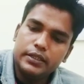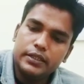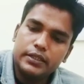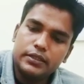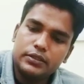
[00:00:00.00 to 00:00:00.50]

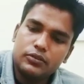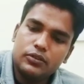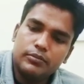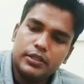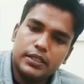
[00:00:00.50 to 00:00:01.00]
देखिए इसको
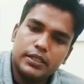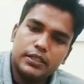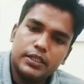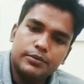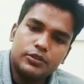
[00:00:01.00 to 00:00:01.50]
हमने कर
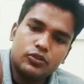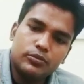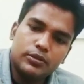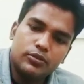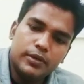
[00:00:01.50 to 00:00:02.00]
दिया अब इसको
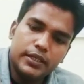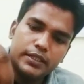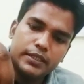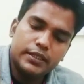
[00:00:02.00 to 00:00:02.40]
भी घुमा देते